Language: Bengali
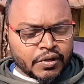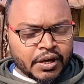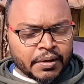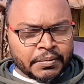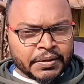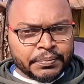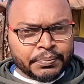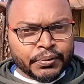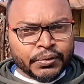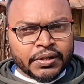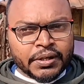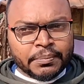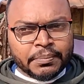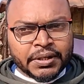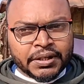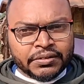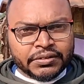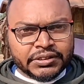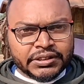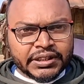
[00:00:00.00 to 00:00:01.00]
আমার ফোন নাম্বার
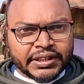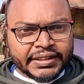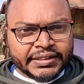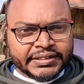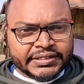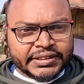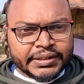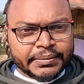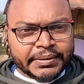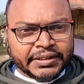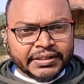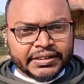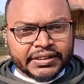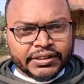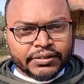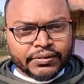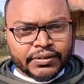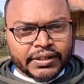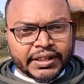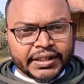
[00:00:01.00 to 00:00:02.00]
হচ্ছে এইট সেভেন
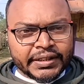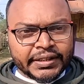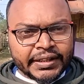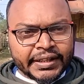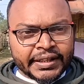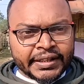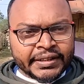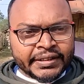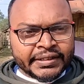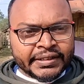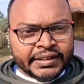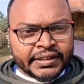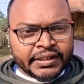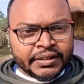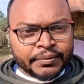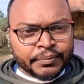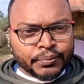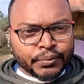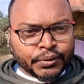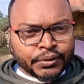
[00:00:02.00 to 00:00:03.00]
জিরো নাইন এইট থ্রি
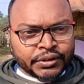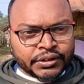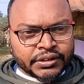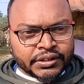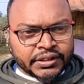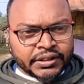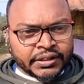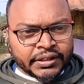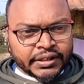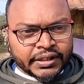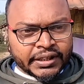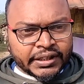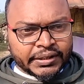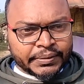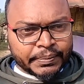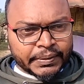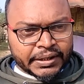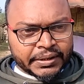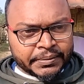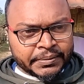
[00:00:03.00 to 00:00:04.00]
ফোর থ্রি এইট
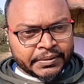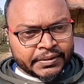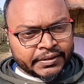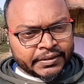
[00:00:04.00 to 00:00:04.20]
ফাইভ